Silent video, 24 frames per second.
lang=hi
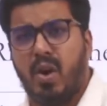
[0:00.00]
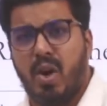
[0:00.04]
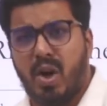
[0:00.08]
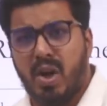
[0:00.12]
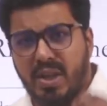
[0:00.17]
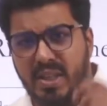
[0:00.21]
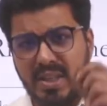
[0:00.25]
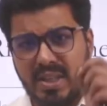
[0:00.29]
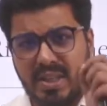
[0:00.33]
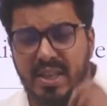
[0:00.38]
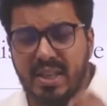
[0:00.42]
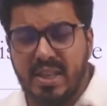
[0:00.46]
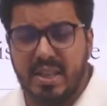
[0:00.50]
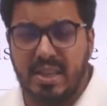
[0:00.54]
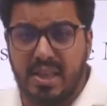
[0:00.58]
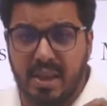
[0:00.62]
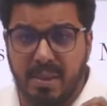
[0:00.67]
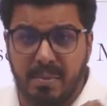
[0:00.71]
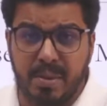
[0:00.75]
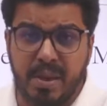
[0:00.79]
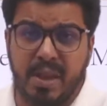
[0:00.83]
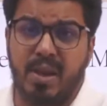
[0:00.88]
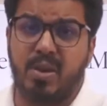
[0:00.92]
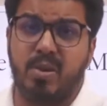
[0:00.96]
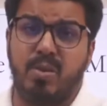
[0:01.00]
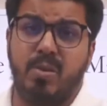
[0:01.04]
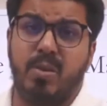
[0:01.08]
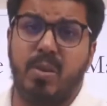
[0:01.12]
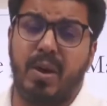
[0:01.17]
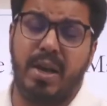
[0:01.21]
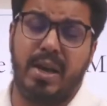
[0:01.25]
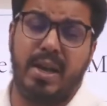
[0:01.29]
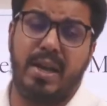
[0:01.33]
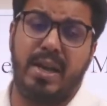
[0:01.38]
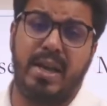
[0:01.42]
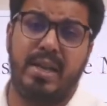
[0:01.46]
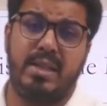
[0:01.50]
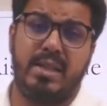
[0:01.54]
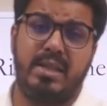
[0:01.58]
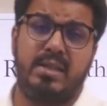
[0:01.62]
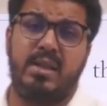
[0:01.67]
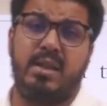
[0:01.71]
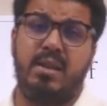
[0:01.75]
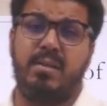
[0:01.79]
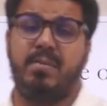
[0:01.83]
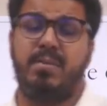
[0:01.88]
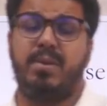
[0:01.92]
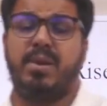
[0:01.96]
और ये तभी हुआ है
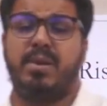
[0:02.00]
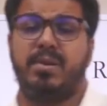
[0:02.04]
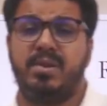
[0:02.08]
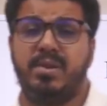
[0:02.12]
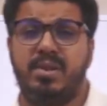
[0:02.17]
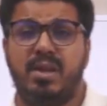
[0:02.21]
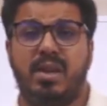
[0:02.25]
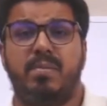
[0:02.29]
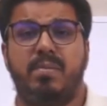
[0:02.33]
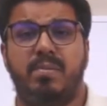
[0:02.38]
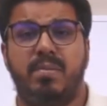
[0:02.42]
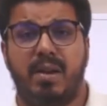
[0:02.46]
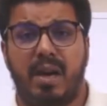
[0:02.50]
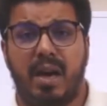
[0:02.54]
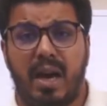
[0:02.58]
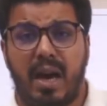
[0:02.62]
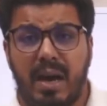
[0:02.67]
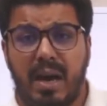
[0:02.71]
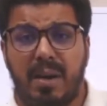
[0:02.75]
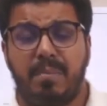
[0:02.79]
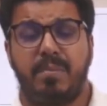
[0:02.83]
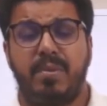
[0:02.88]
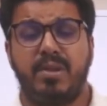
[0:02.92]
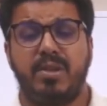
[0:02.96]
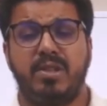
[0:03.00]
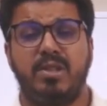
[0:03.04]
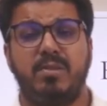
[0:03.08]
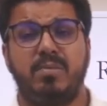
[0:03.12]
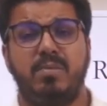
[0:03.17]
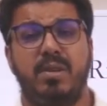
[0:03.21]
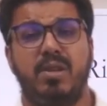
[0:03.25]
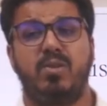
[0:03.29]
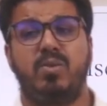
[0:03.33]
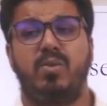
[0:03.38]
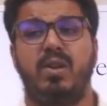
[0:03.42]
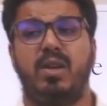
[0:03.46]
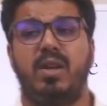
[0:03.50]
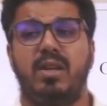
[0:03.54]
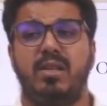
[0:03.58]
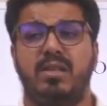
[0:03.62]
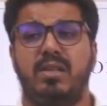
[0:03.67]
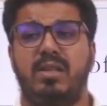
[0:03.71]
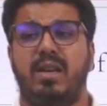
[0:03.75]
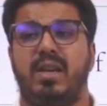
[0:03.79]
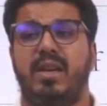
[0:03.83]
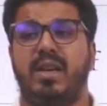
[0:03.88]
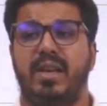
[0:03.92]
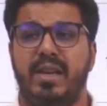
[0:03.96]
जब जब आपस में
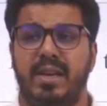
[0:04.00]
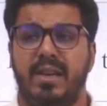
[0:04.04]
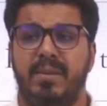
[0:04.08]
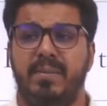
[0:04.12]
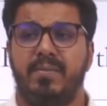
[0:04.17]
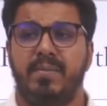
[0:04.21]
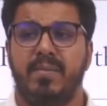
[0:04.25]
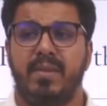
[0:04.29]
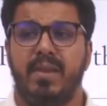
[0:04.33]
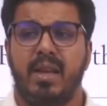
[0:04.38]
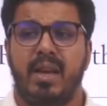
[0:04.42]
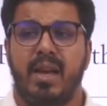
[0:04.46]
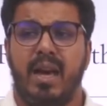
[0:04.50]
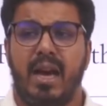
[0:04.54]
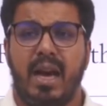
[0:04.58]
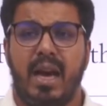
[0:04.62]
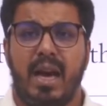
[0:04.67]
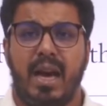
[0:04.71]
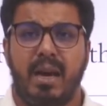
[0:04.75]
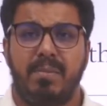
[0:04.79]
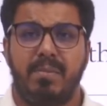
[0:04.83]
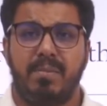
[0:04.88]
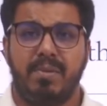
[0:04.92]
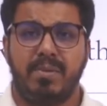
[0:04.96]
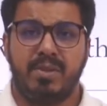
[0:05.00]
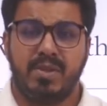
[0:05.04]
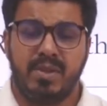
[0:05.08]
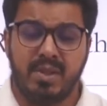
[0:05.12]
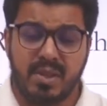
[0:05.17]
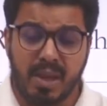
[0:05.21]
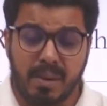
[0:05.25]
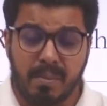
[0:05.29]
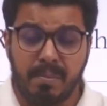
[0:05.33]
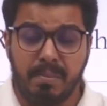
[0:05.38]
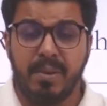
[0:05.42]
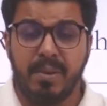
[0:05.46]
रूलर्स लड़े हैं आप जब